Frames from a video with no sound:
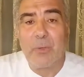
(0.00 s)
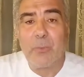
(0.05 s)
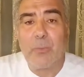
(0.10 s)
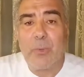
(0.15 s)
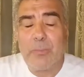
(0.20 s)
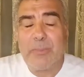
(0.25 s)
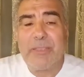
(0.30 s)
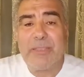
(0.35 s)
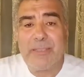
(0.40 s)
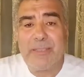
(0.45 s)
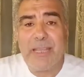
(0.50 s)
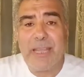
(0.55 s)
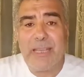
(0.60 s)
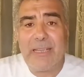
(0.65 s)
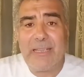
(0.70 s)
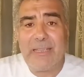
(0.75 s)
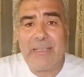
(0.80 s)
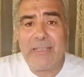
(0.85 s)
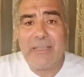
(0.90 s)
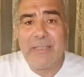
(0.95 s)

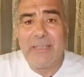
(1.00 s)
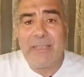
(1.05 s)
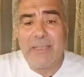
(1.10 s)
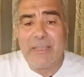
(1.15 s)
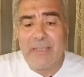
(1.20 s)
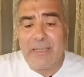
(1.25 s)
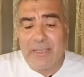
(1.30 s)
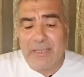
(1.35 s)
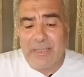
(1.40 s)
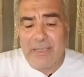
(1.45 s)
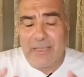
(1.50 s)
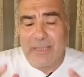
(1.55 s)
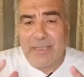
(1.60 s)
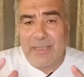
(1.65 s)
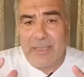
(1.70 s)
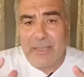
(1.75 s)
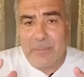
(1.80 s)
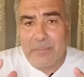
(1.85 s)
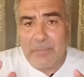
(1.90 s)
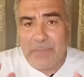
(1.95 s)
وبالتالي
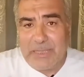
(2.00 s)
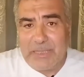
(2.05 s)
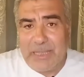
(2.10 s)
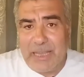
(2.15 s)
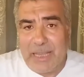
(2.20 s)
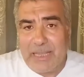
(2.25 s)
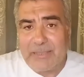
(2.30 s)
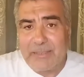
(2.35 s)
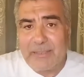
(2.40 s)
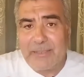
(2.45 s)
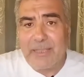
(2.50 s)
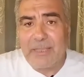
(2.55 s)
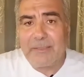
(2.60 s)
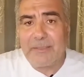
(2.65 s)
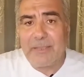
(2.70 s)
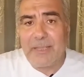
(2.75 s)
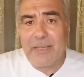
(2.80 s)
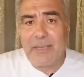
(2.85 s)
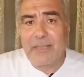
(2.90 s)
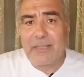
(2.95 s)
آه، بدات
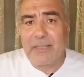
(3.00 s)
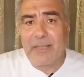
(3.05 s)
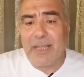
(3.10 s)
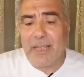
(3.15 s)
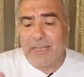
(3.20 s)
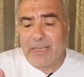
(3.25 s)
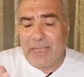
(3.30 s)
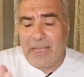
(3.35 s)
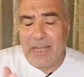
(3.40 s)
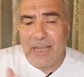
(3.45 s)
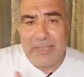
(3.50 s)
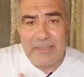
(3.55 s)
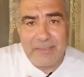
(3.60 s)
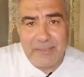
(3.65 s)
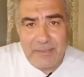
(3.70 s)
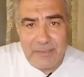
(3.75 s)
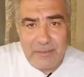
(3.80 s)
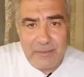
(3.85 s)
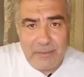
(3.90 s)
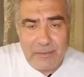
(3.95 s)
تظهر
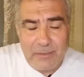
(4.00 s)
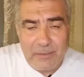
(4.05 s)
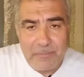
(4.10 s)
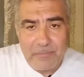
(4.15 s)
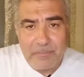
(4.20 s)
الاعاصير